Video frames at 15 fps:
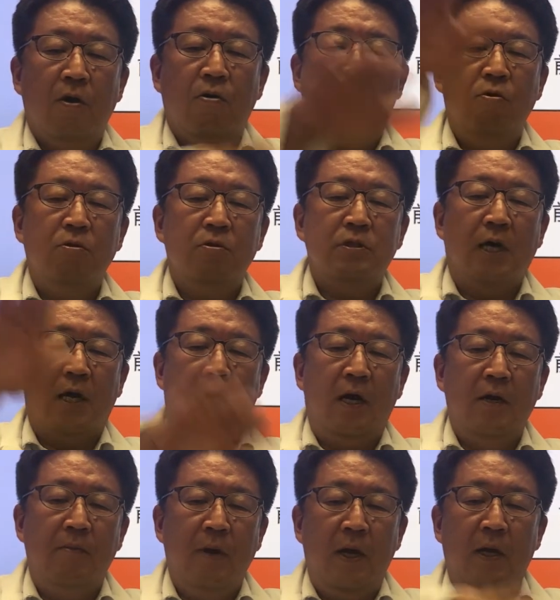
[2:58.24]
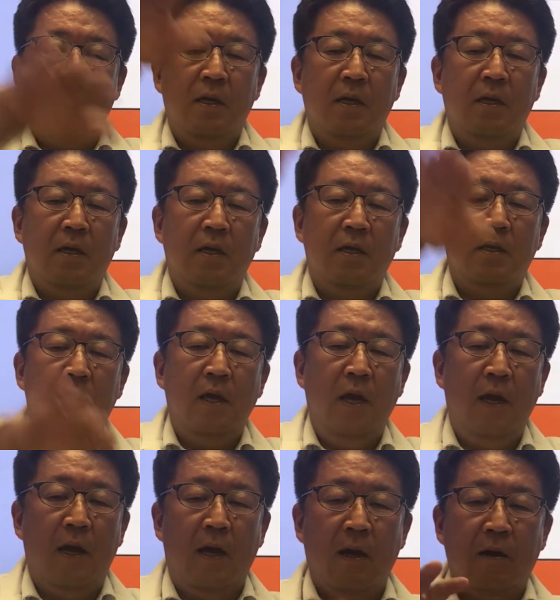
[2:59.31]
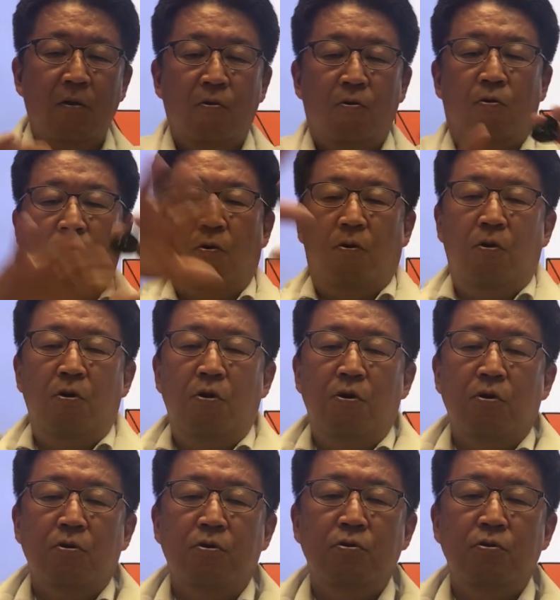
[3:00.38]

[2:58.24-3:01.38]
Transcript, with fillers: この境目でこう